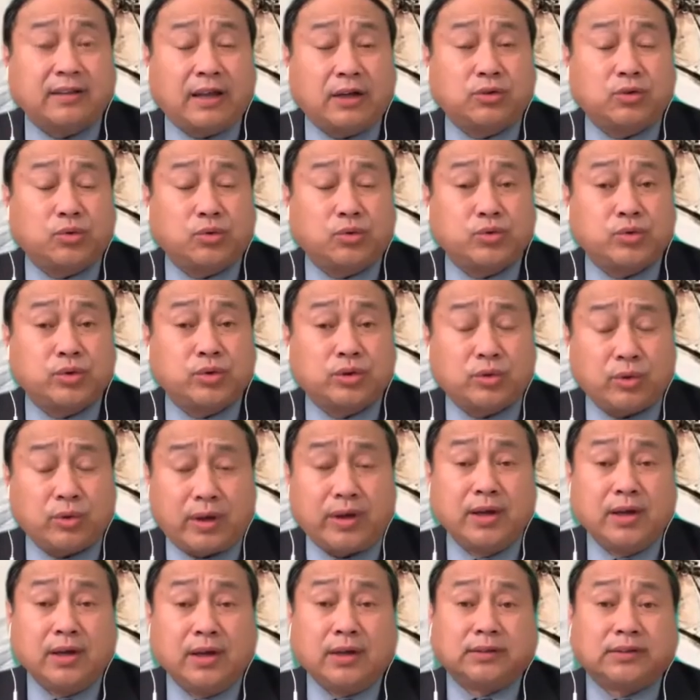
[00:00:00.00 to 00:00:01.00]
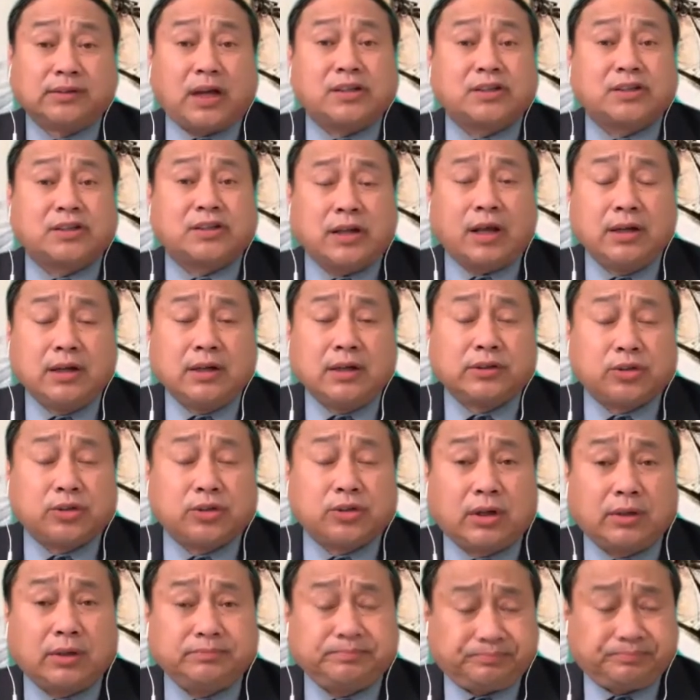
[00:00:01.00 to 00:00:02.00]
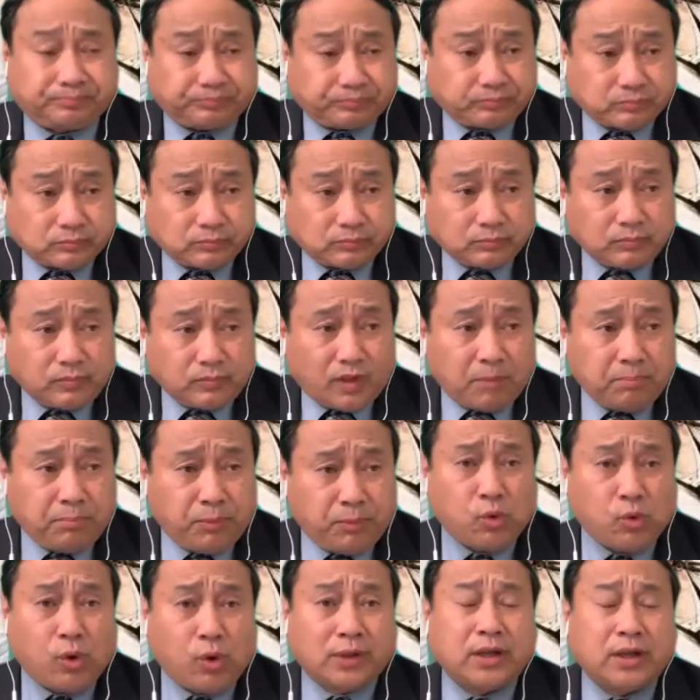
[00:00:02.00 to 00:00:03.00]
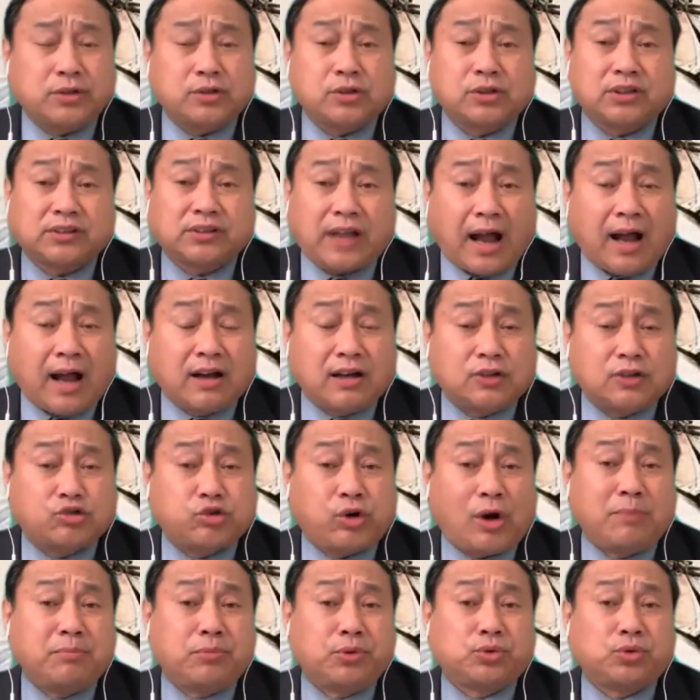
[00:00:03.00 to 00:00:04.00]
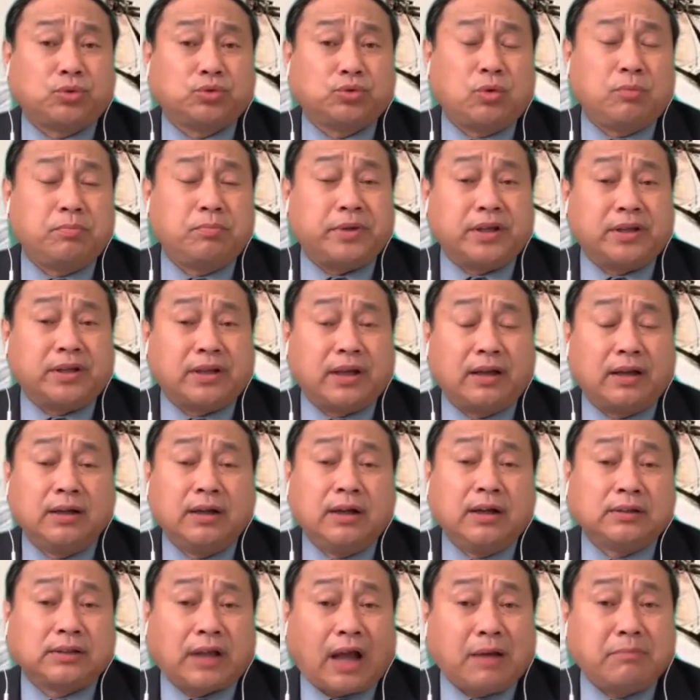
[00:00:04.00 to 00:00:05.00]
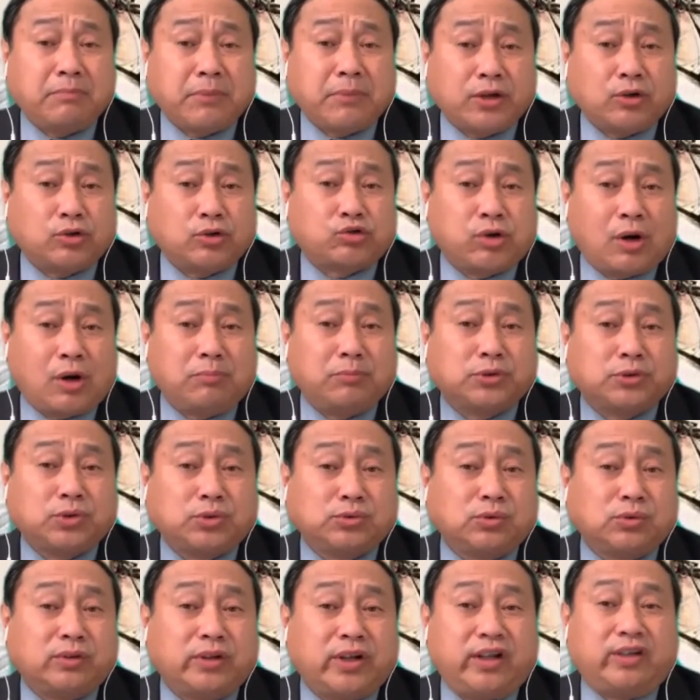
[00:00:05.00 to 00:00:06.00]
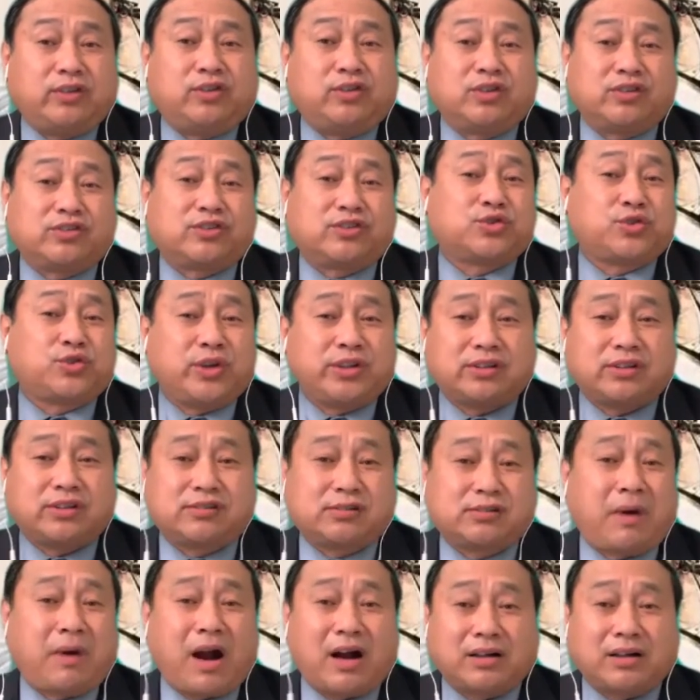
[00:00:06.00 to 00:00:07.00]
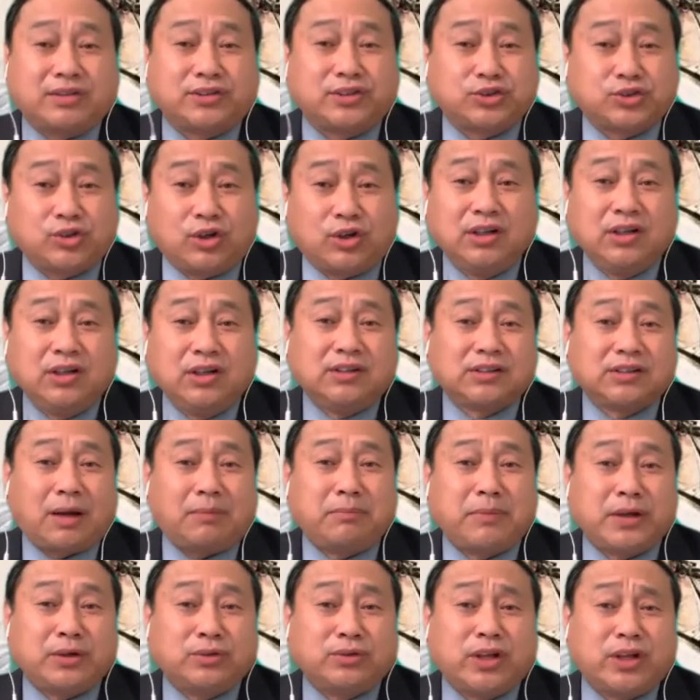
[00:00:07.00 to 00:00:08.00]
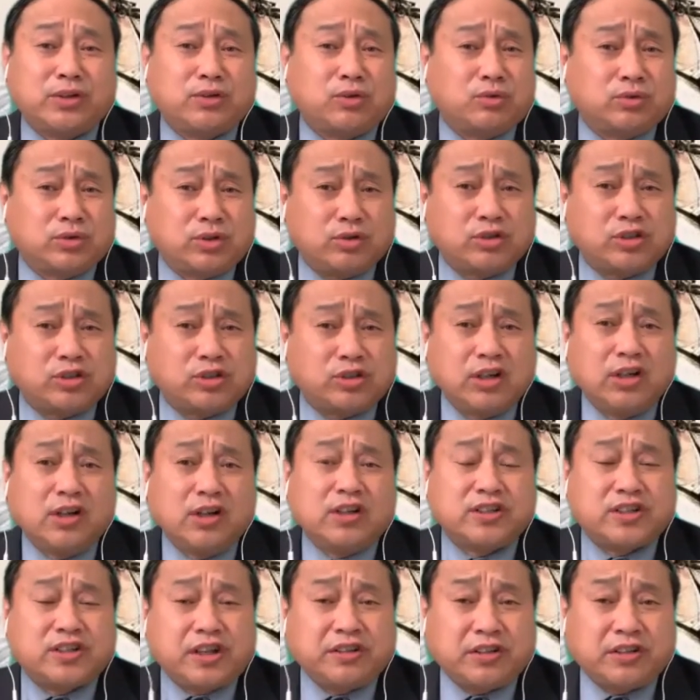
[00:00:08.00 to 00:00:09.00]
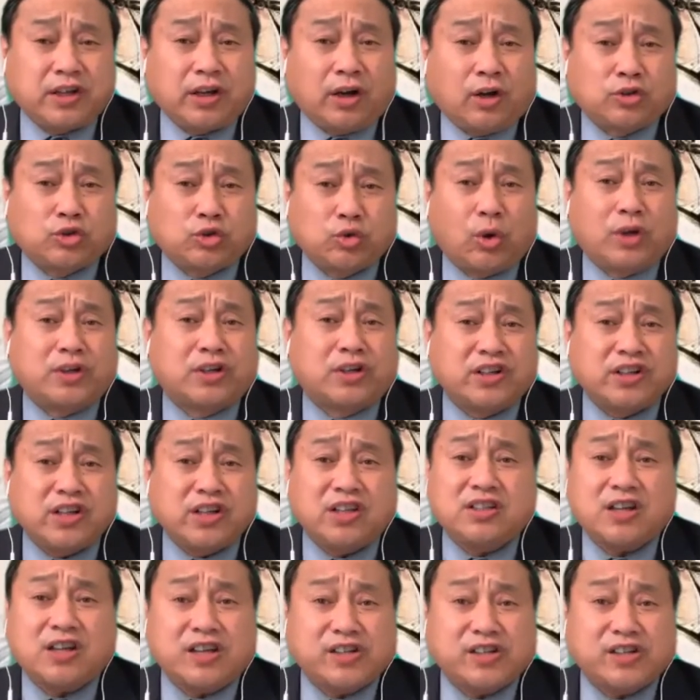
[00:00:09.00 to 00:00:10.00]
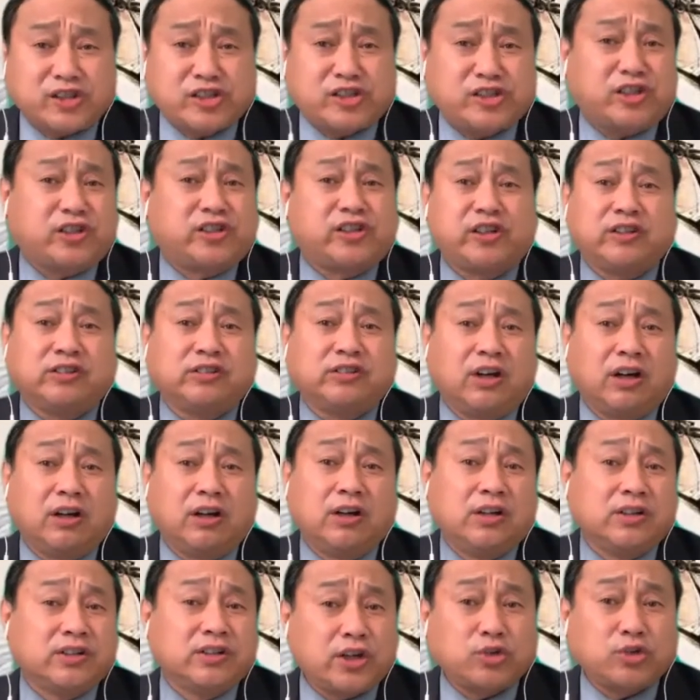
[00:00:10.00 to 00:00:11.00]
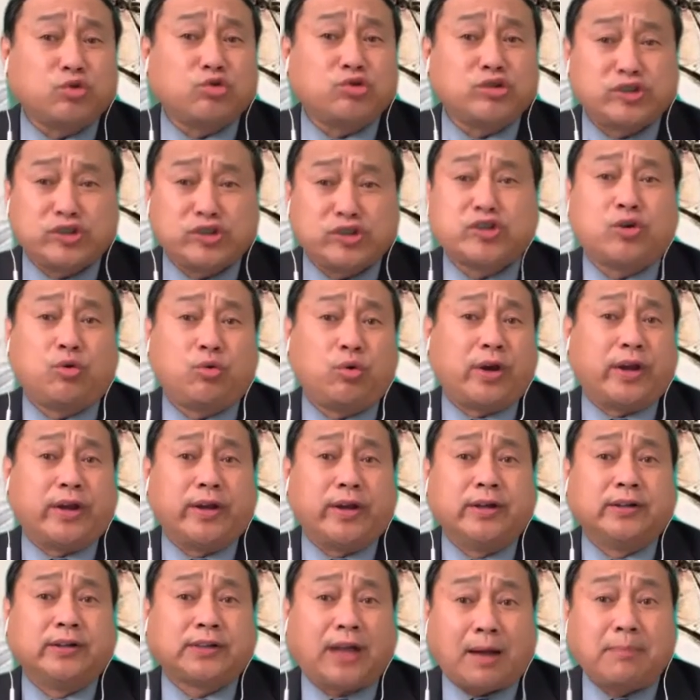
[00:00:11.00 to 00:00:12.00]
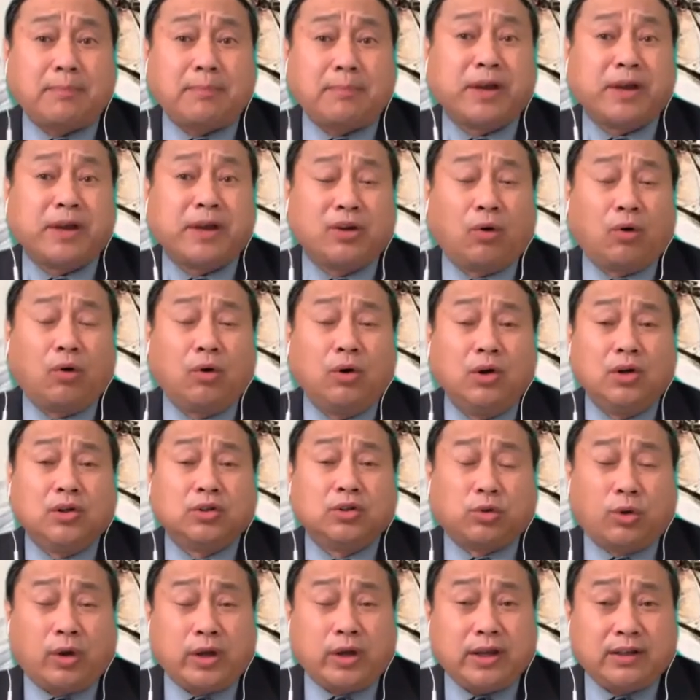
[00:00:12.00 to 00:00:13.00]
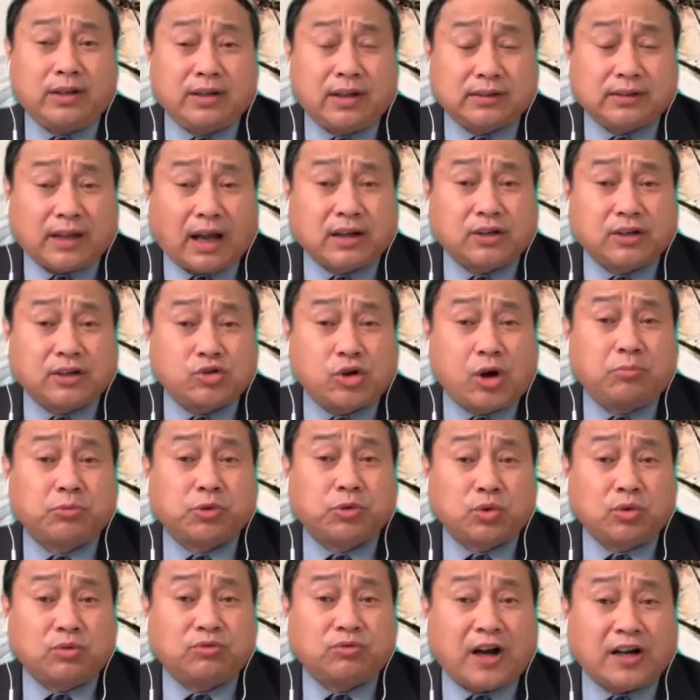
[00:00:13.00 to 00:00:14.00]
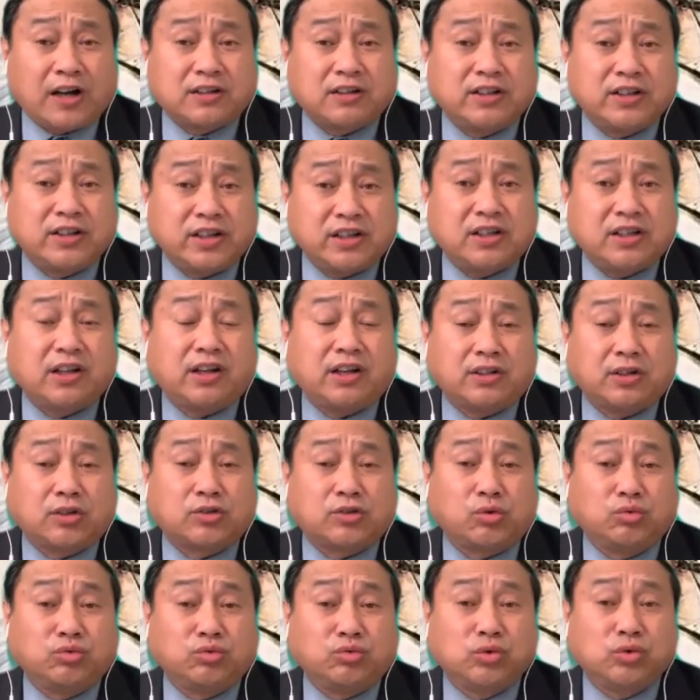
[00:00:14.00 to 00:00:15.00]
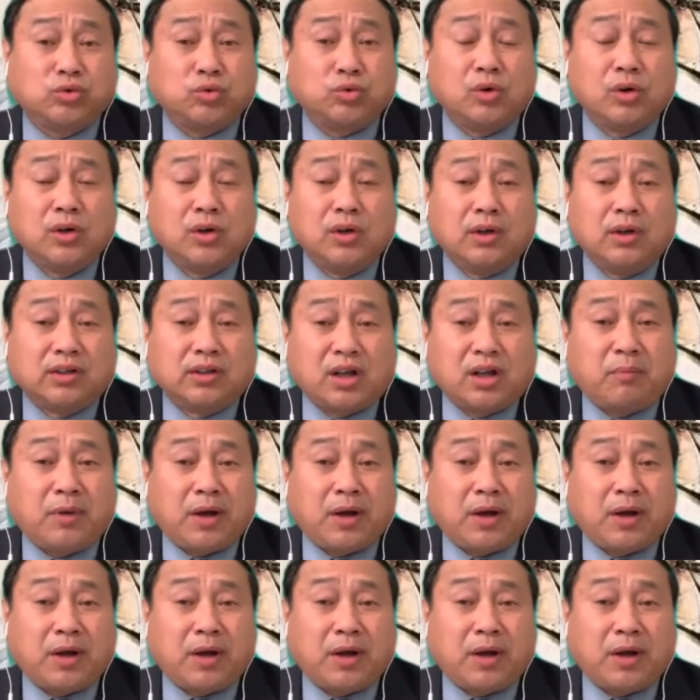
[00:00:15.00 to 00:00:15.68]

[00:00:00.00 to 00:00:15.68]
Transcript: 难中去。对，但是呢，就是说，不过呢，就是他和川普总统比呢，他没有川普总统那种 straight smart，就是说他没有那种就是真的要做成一件事情的这种智慧，他没有。所以呢，他跟川普总统发生了一系列的冲突。那